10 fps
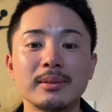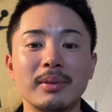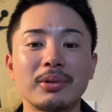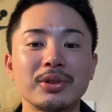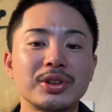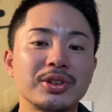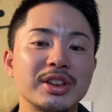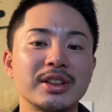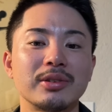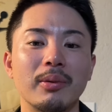まあ今年の
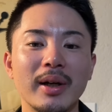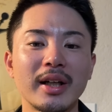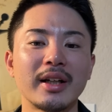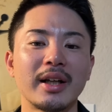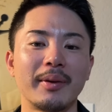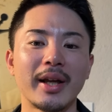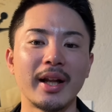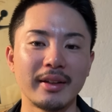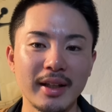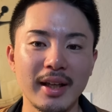シーズンは分からないわけ
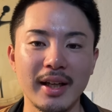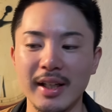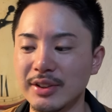なんで、